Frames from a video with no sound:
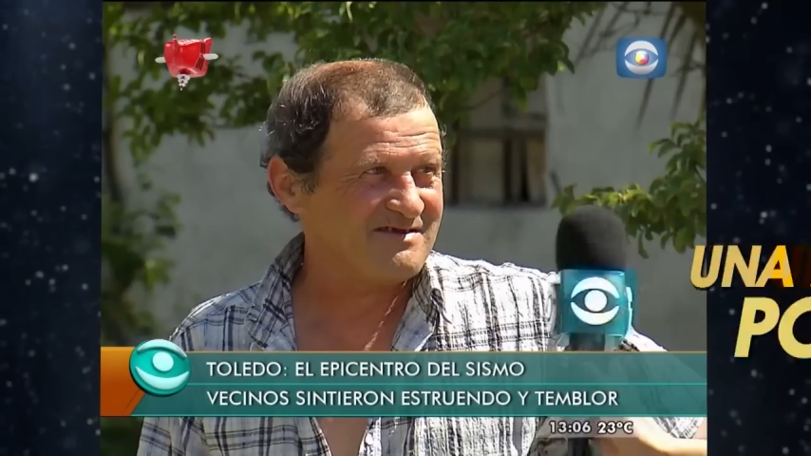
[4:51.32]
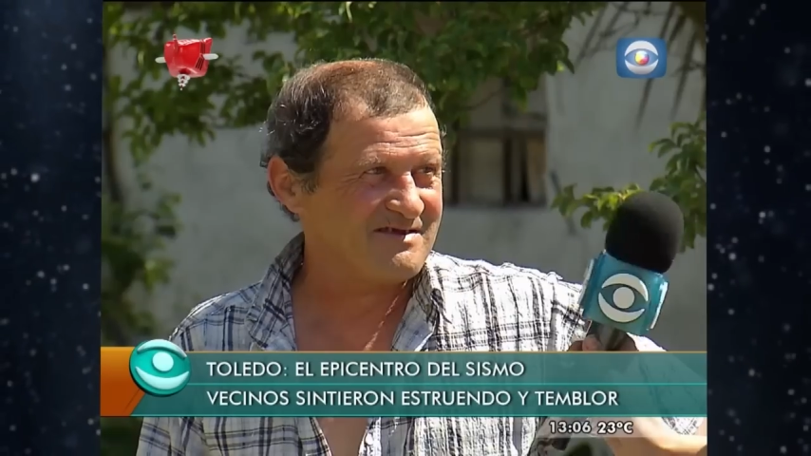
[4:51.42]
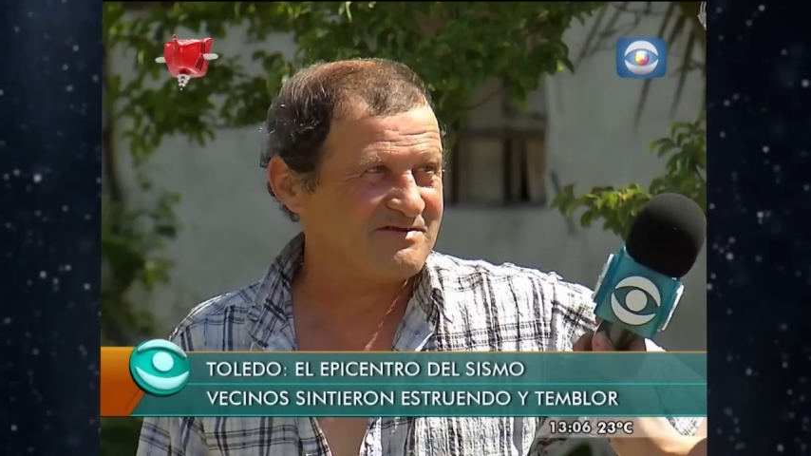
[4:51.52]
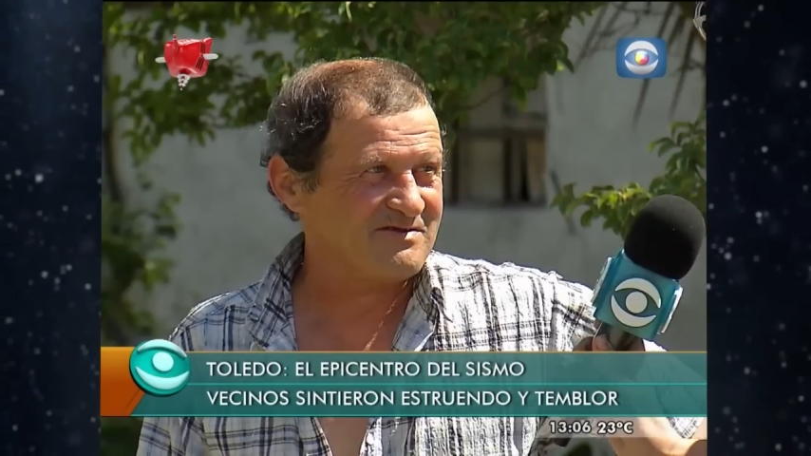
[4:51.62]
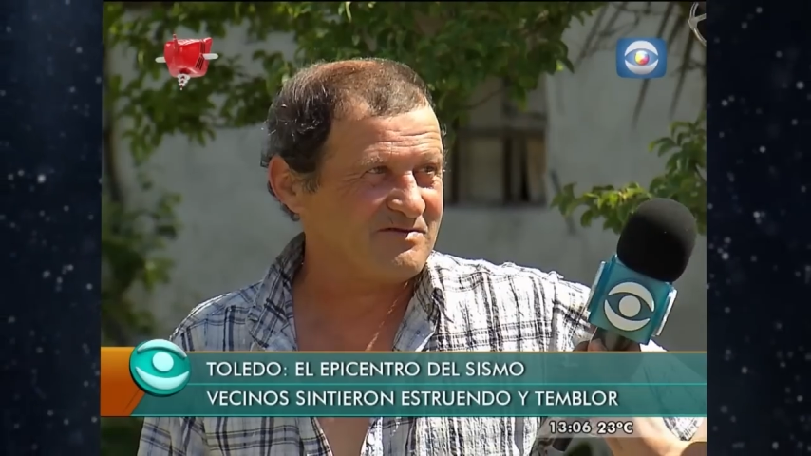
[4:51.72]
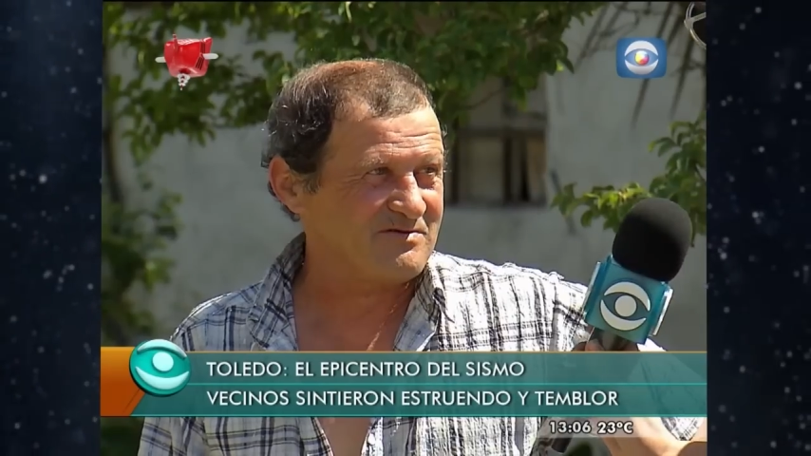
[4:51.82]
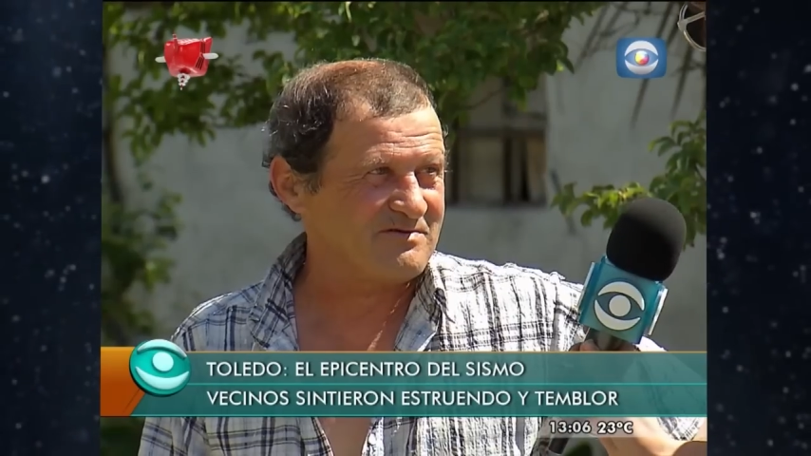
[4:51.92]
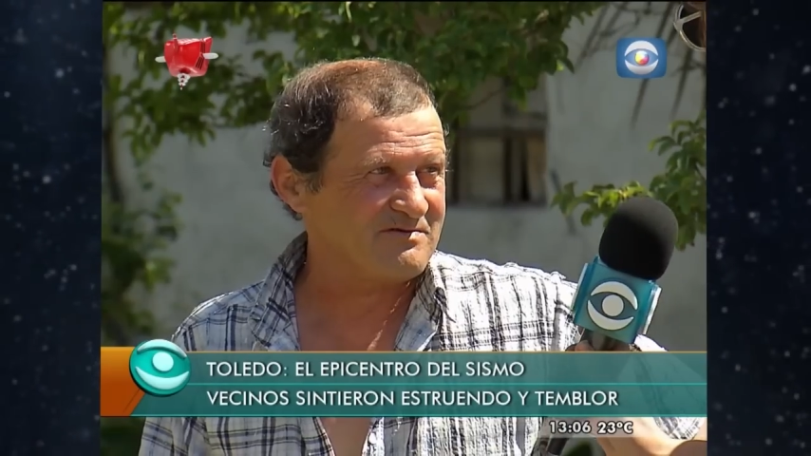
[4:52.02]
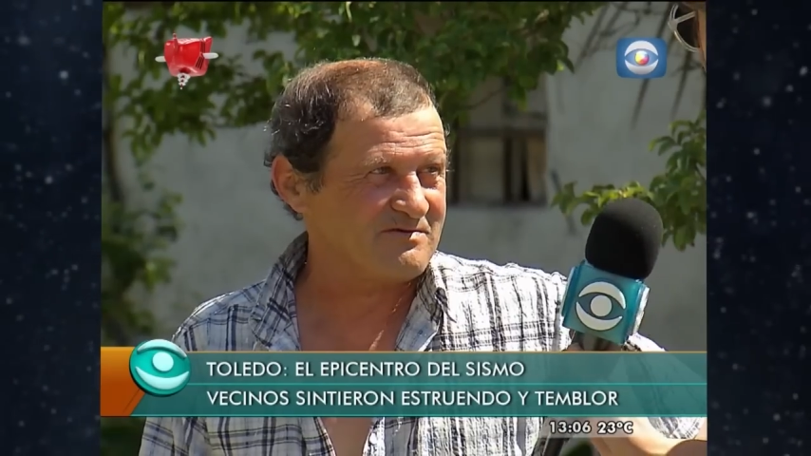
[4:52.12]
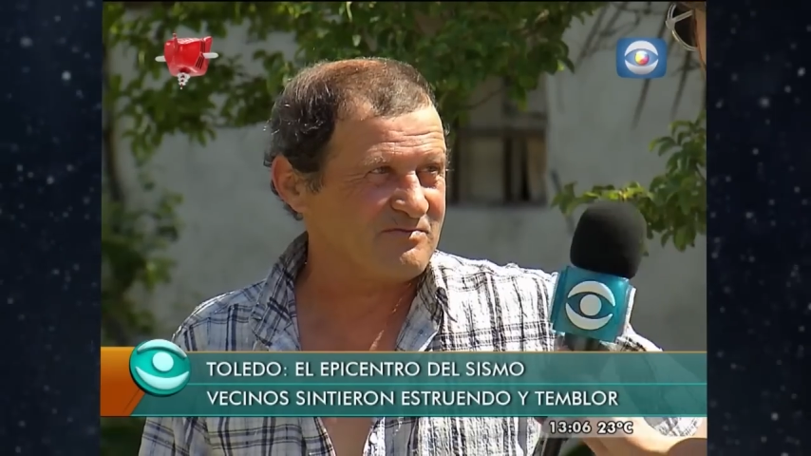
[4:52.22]
¿Qué escuchó su
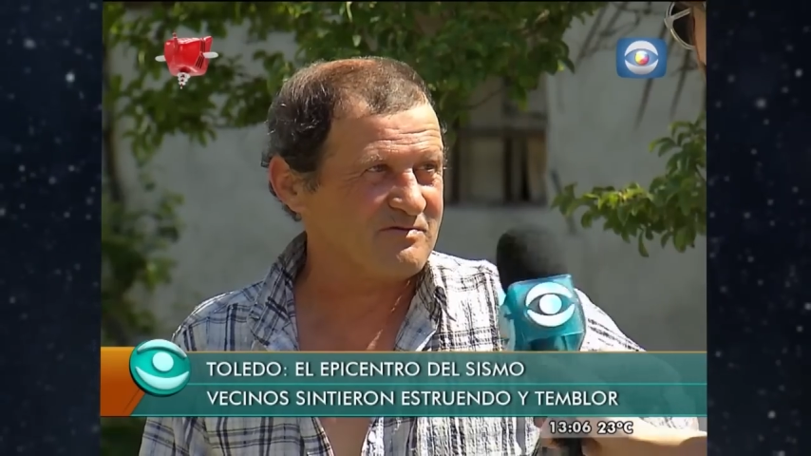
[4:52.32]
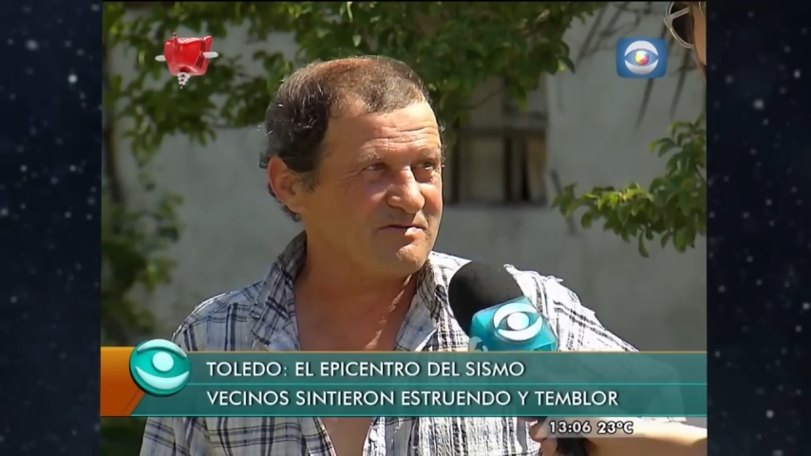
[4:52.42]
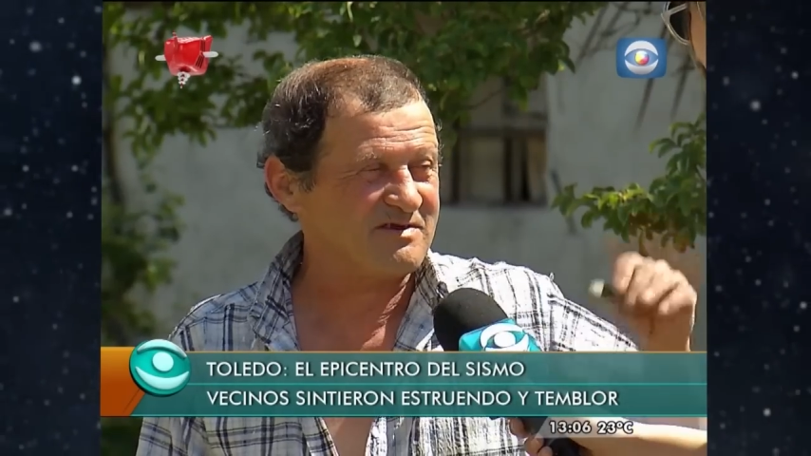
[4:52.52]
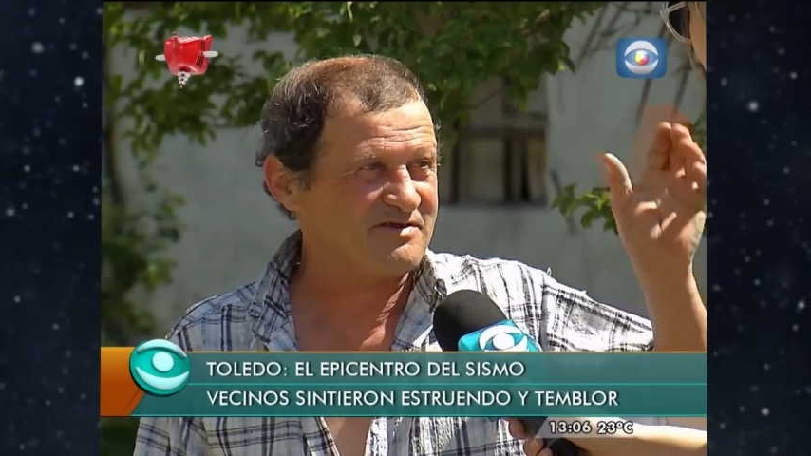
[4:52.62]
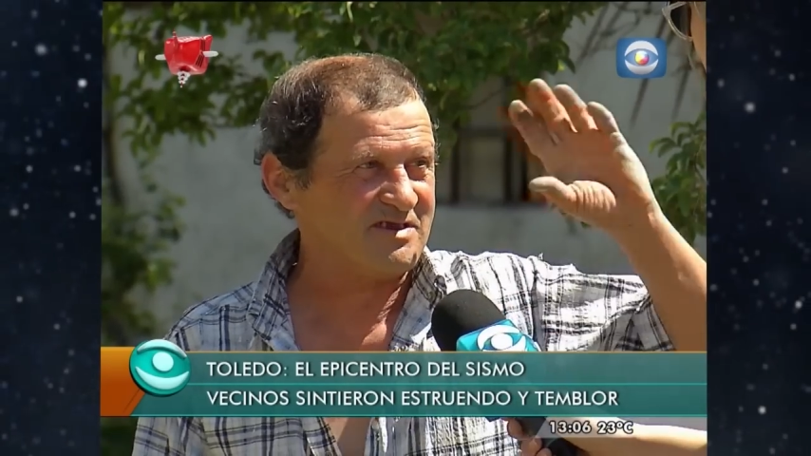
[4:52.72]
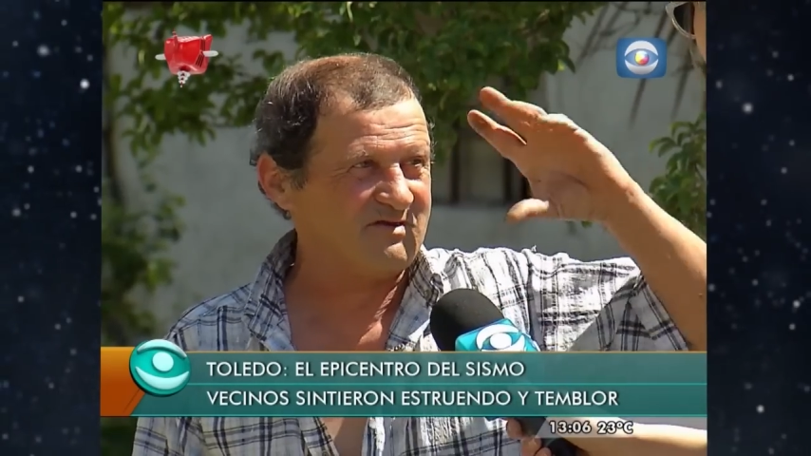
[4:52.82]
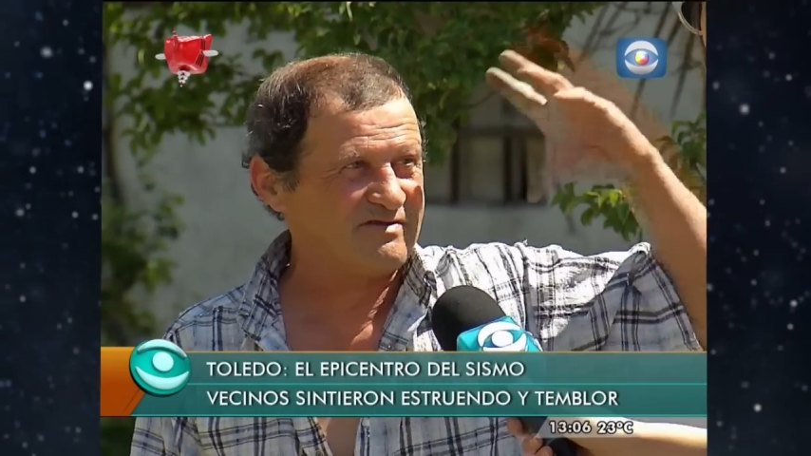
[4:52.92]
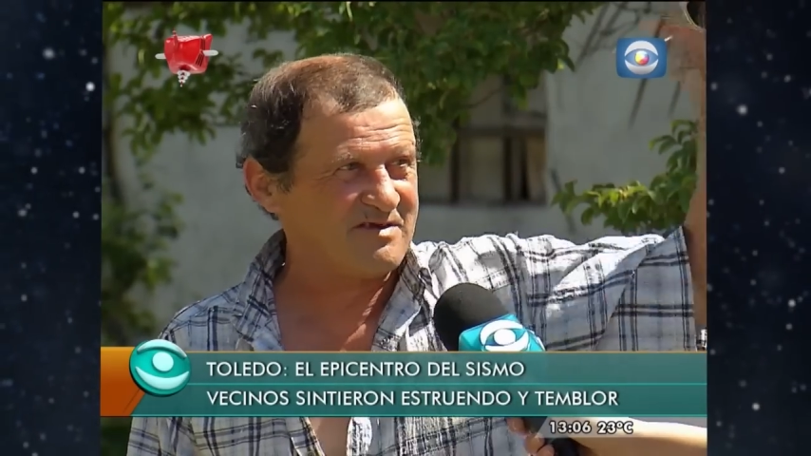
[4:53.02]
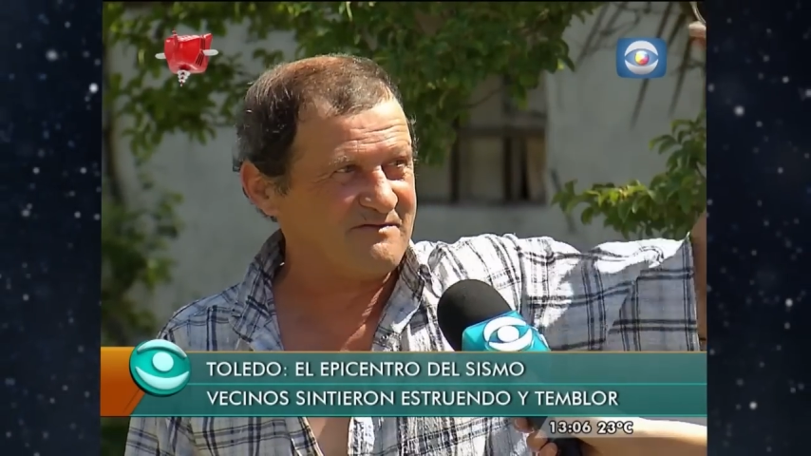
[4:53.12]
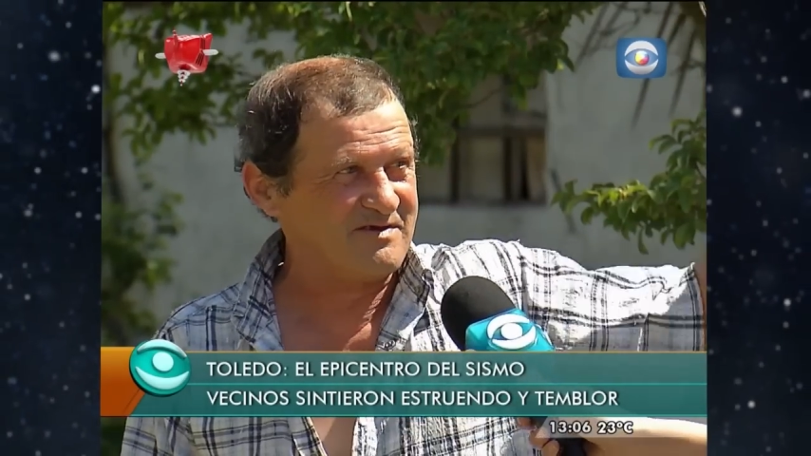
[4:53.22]
señora? del cielo
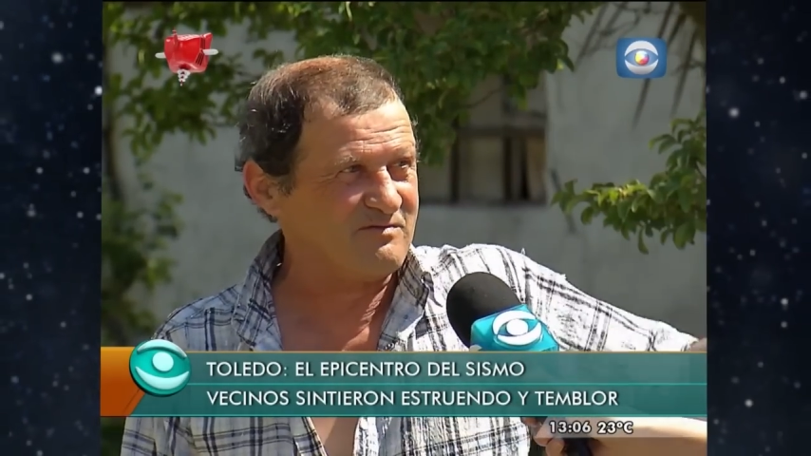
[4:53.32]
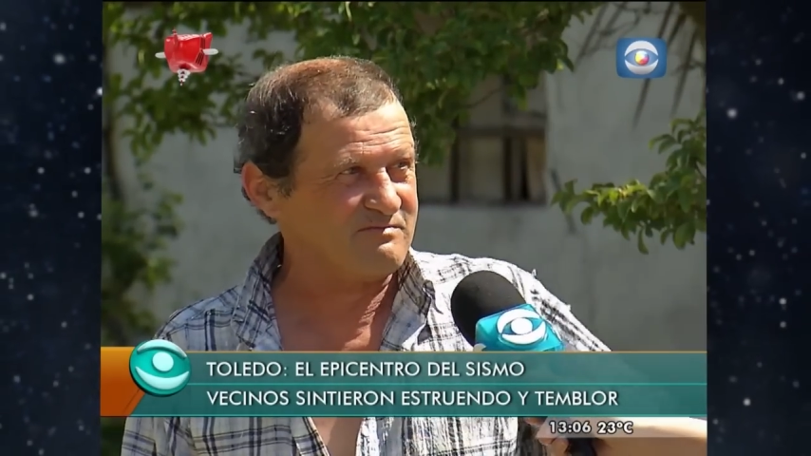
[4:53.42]
dice que venía